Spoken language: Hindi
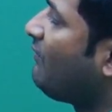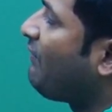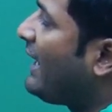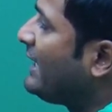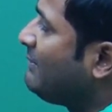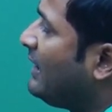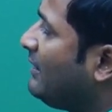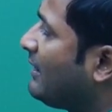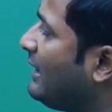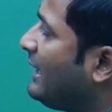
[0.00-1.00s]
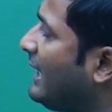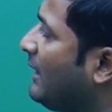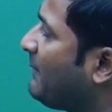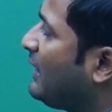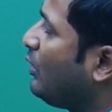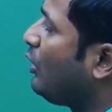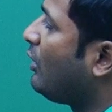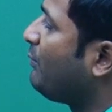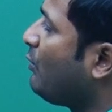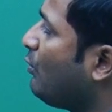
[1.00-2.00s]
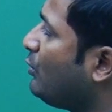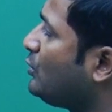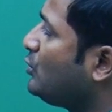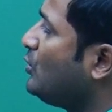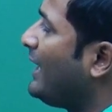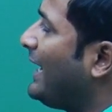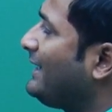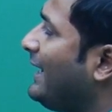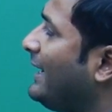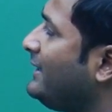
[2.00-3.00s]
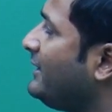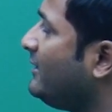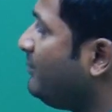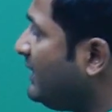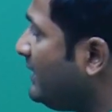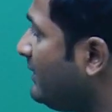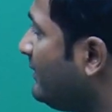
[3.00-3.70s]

फाइव हंड्रेड एम एल ऑफ ओ टू एट एन टी पी